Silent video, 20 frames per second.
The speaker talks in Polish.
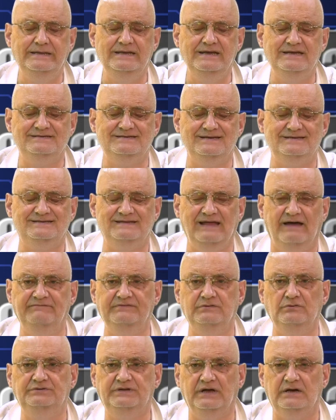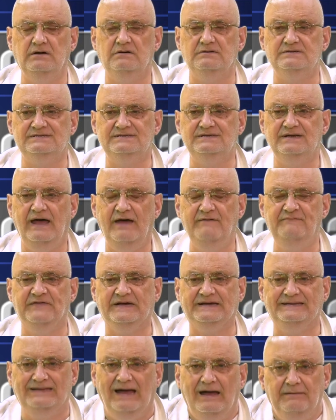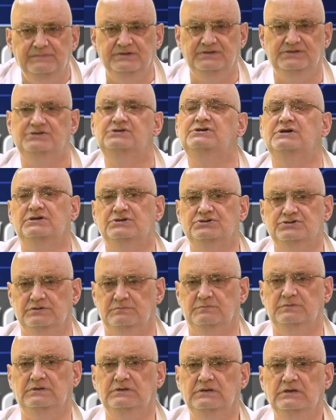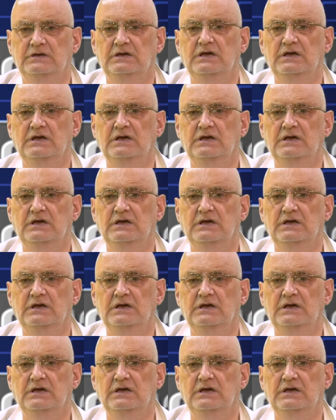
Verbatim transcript: nie zestawił tego z efektami dzisiejszymi.